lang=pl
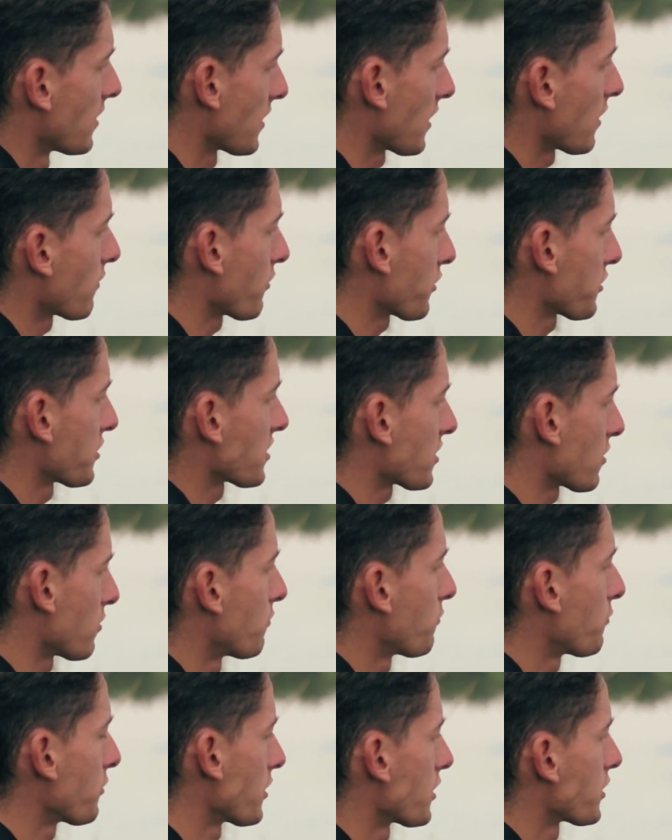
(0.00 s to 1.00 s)
Tak właśnie
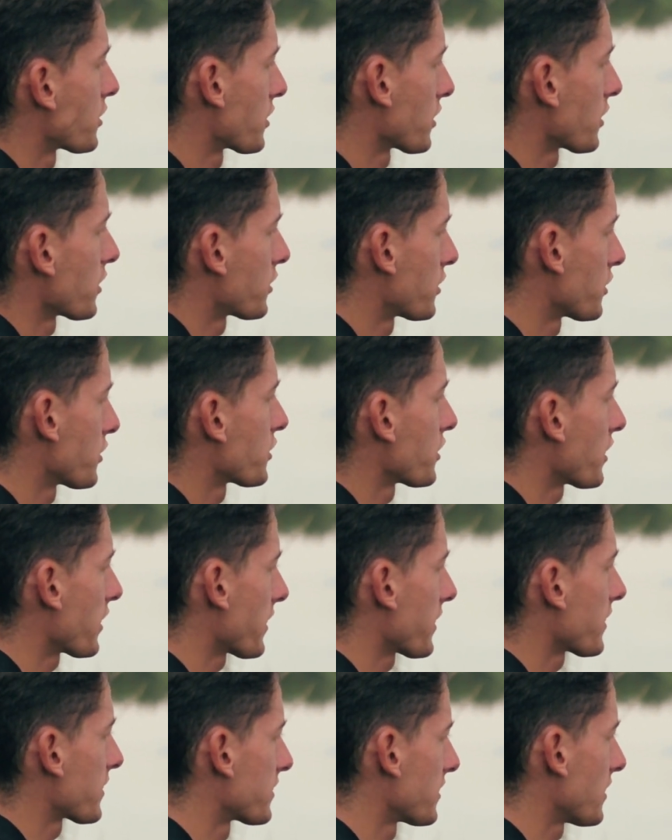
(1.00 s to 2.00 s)
zachowuje się
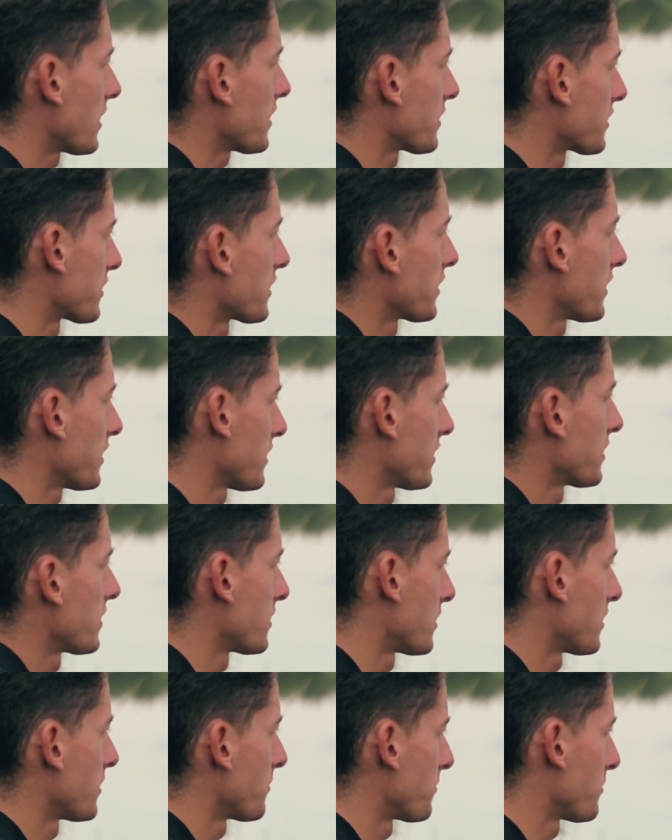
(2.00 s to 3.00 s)
ciężarek na dnie
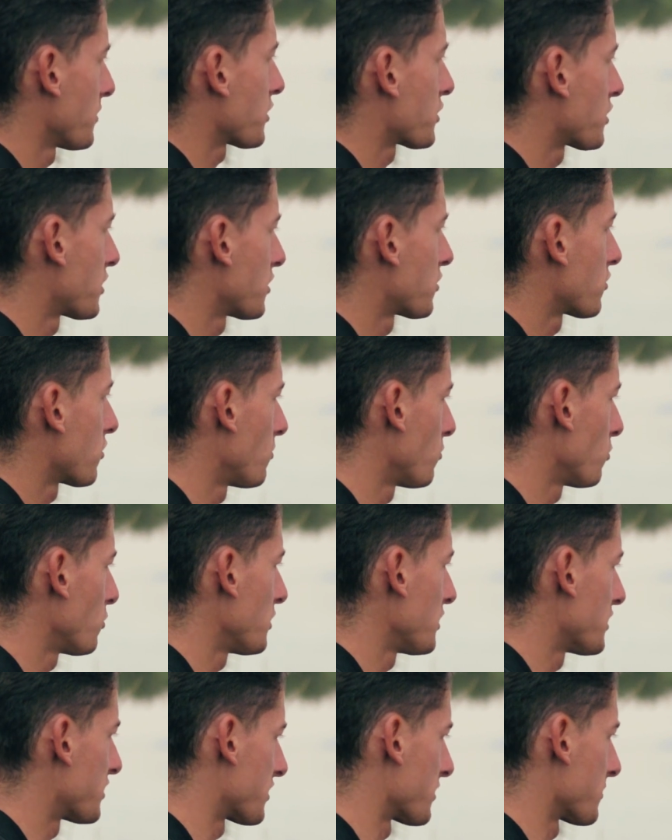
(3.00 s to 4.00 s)
piaszczysto
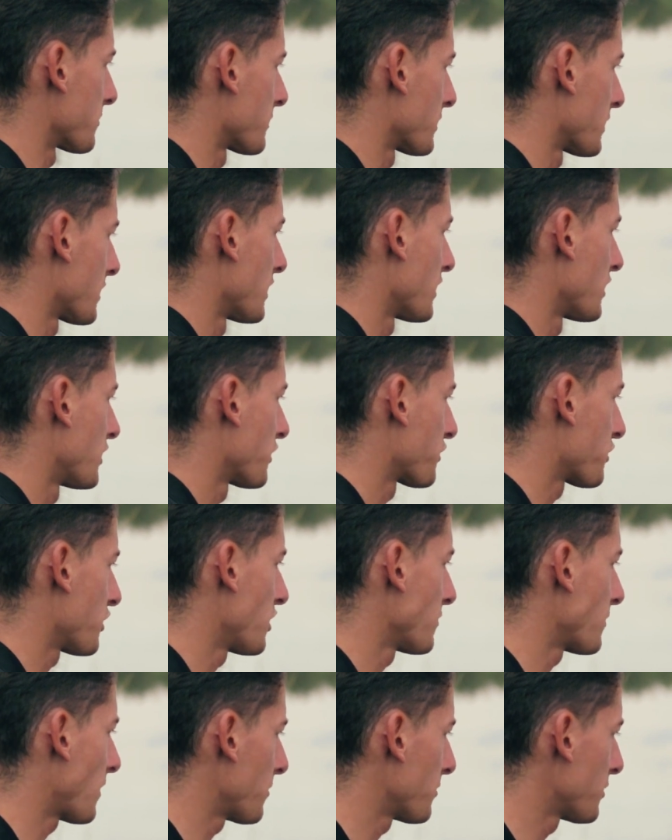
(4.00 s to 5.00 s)
muliste
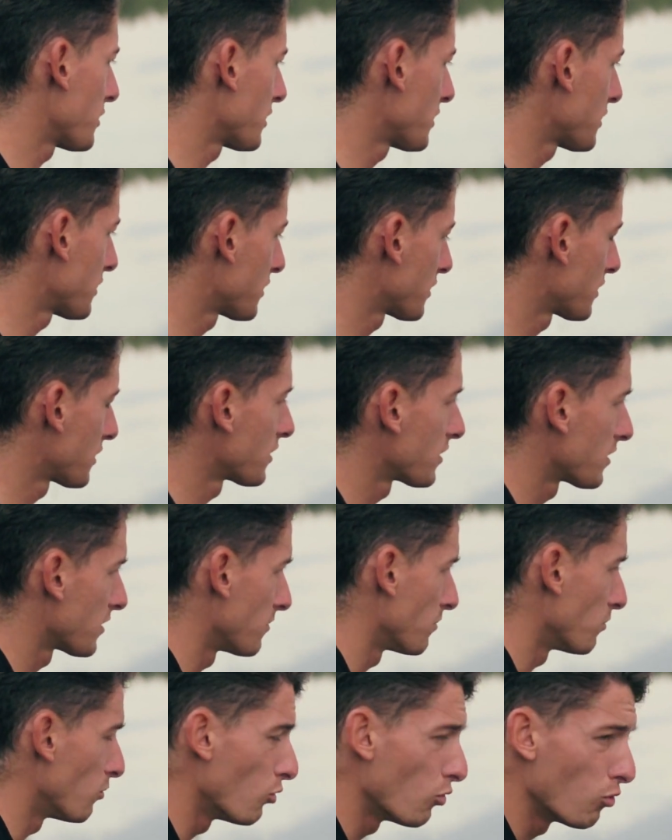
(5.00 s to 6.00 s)
Jeżeli mamy
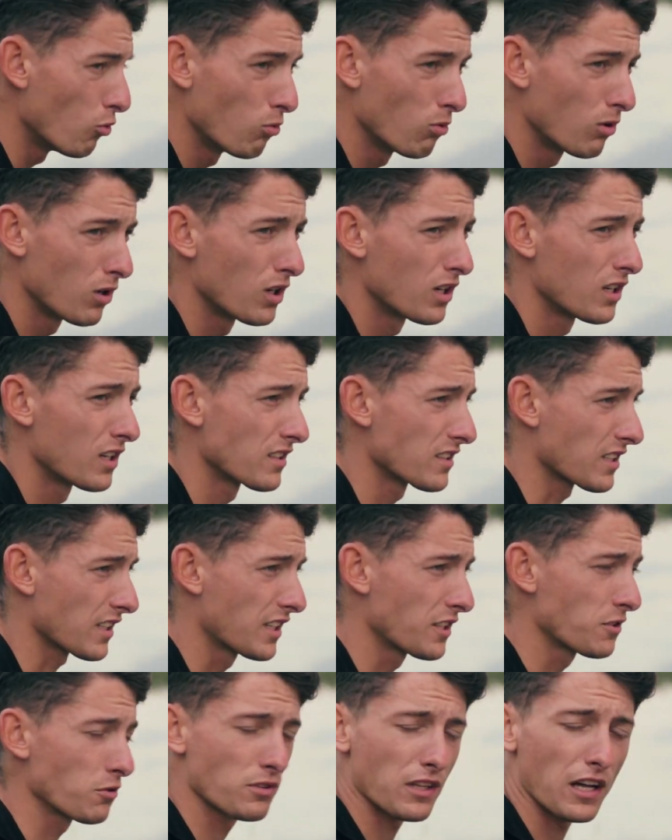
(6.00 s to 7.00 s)
muł,
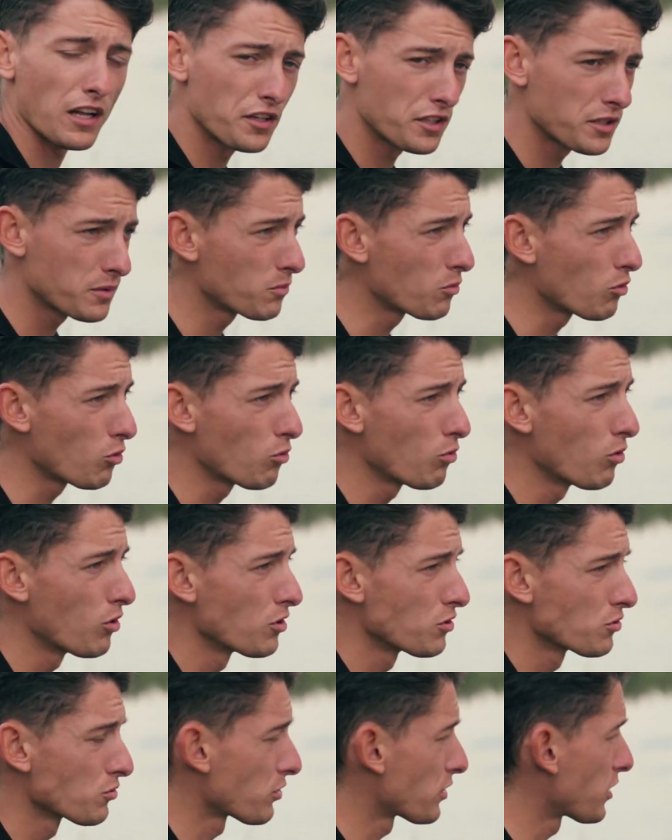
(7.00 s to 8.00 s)
taki totalny muł,
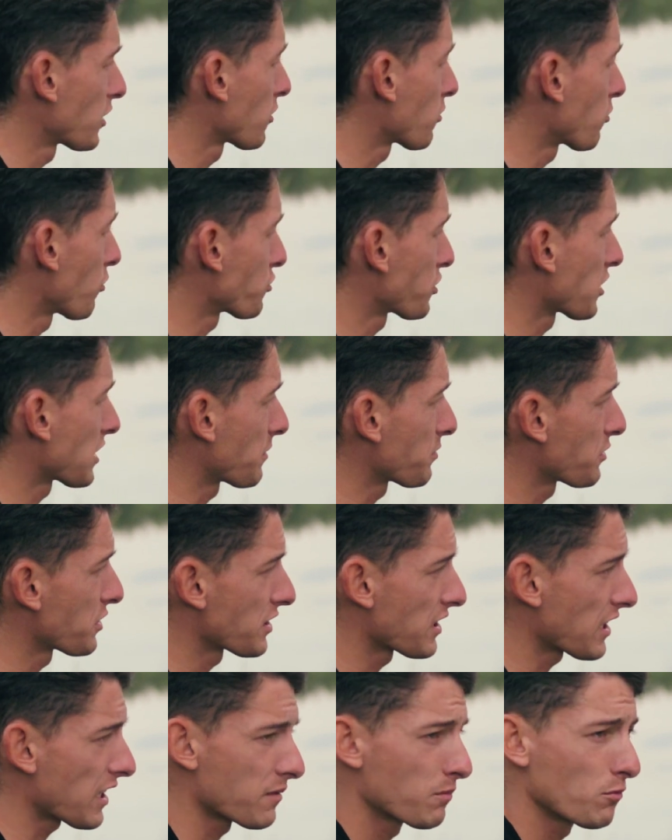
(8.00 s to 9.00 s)
to ten koszyk nam
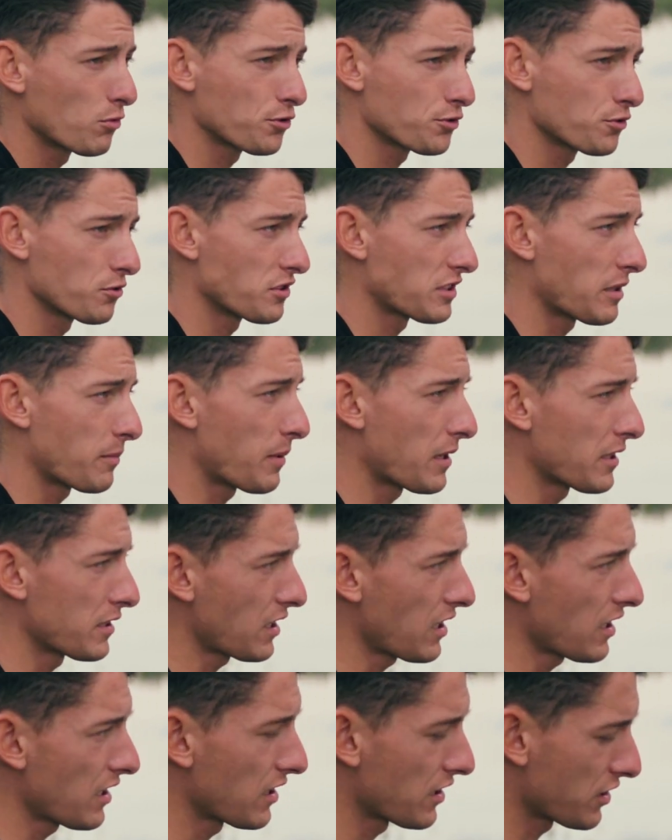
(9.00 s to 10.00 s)
się tak mocno
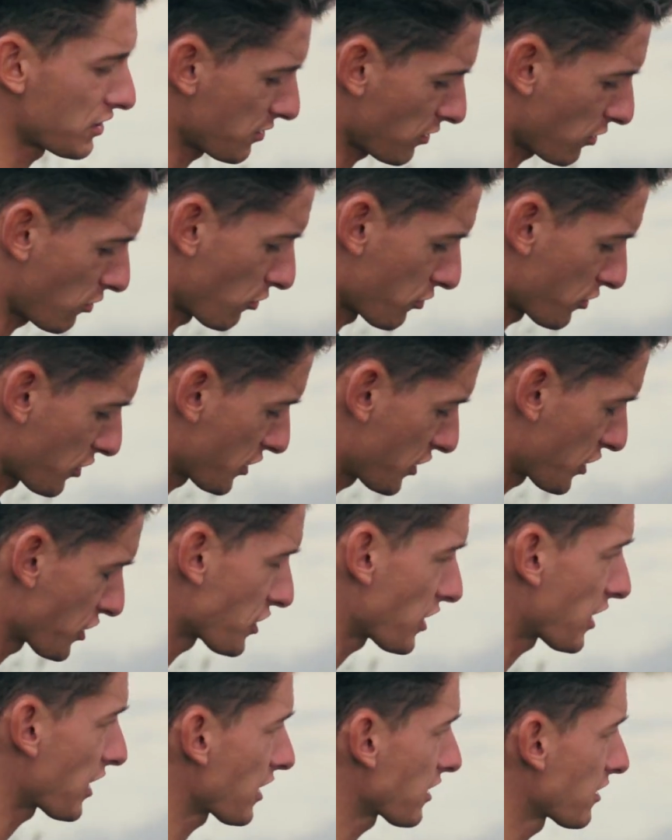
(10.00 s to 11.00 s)
zapada, czy koszyk
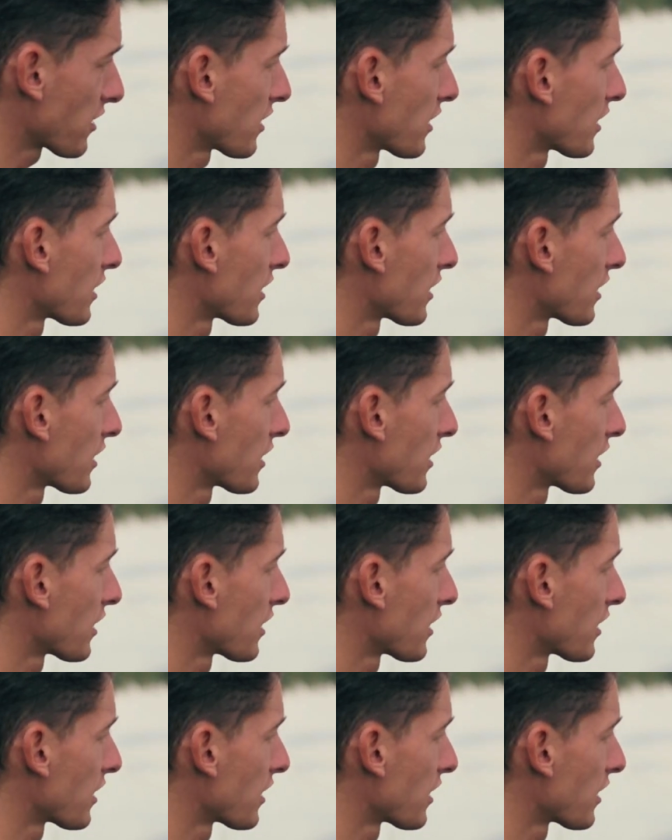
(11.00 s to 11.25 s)
ciężarek,